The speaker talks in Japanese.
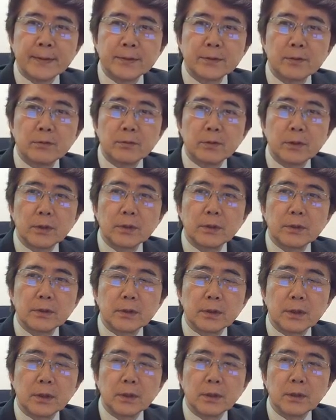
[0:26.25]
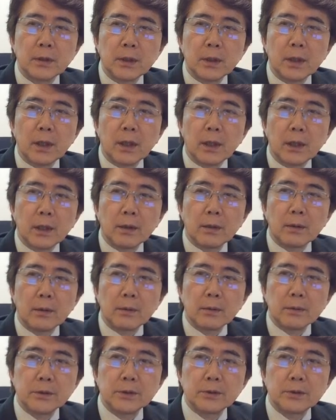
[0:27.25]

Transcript: けどもその時にですね、